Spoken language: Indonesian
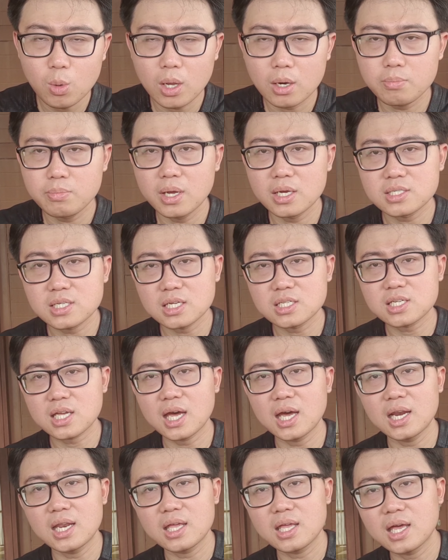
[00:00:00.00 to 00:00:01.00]
luar biasa
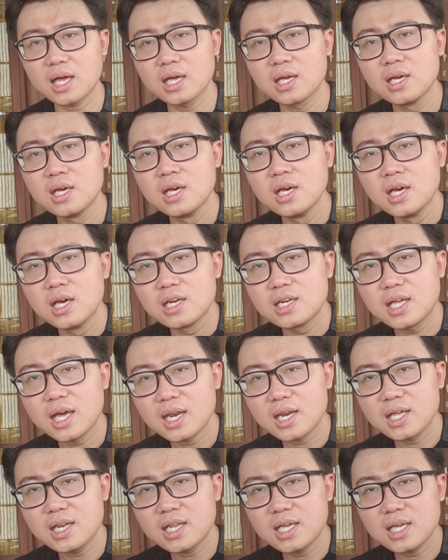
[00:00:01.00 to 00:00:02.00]
sekali ya
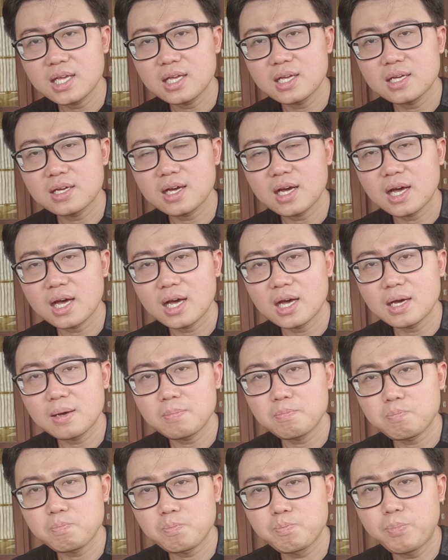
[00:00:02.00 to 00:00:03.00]
dan ini
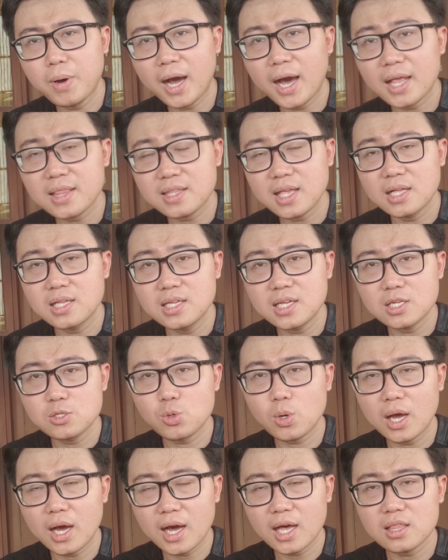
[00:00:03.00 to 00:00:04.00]
bakat nyanyinya
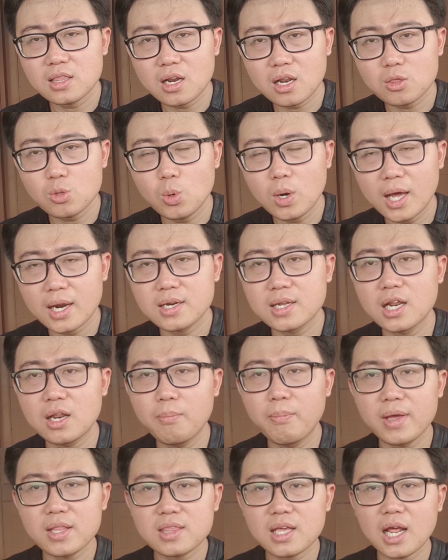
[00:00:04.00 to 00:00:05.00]
juga akan tertular dari
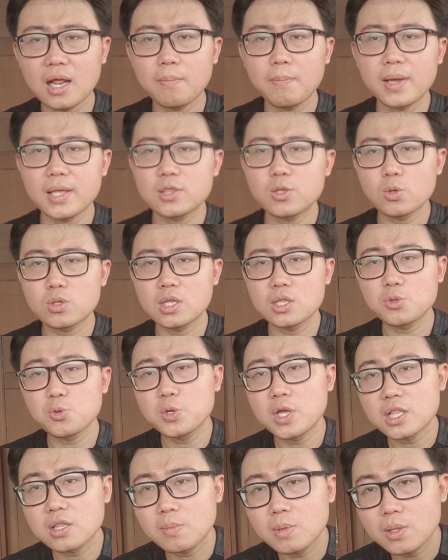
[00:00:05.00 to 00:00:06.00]
veteran Peto
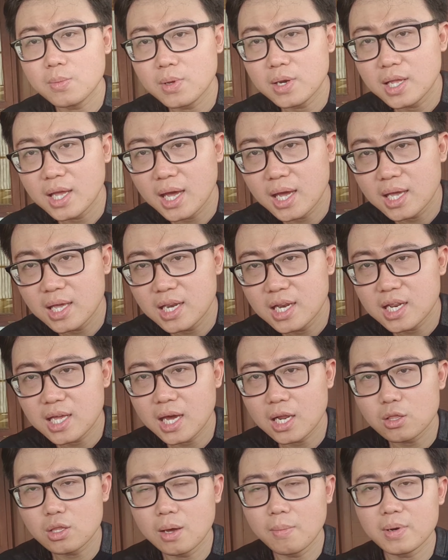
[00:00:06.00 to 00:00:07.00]
tentunya teman-teman ya ini di
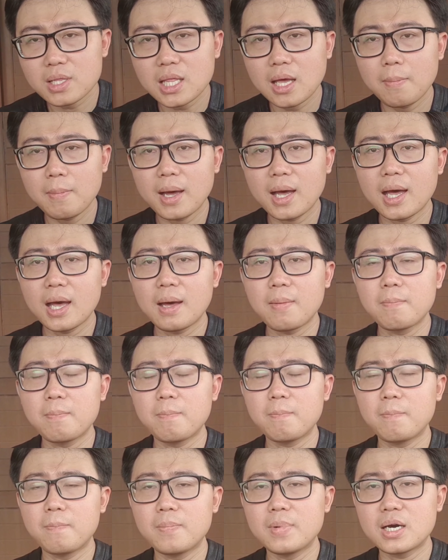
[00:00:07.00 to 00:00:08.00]
kartu yang pertama
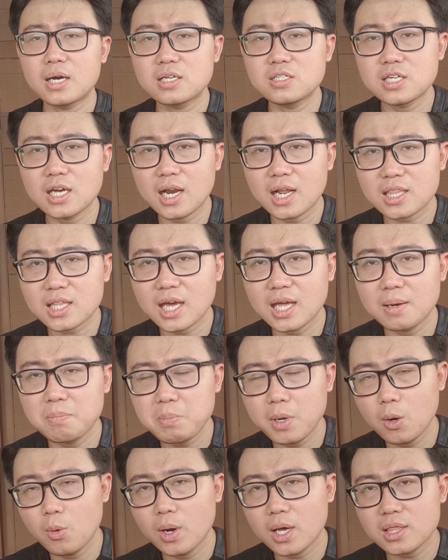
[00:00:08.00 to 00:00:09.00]
mengisyaratkan
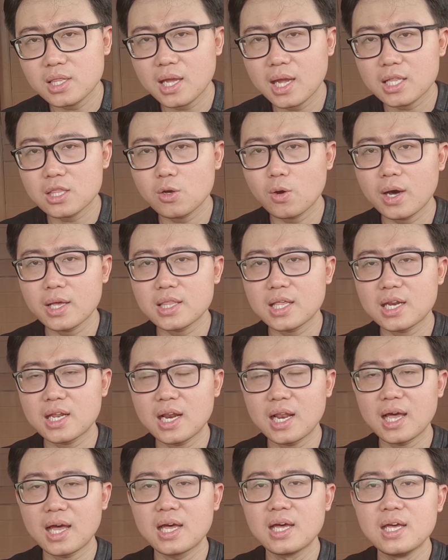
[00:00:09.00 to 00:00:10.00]
bahwa tiga tongkat
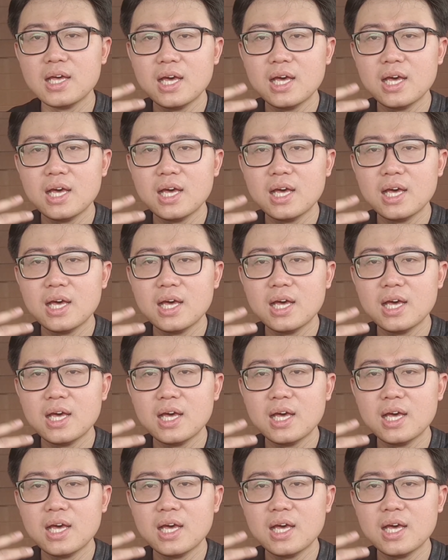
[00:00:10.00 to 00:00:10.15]
adalah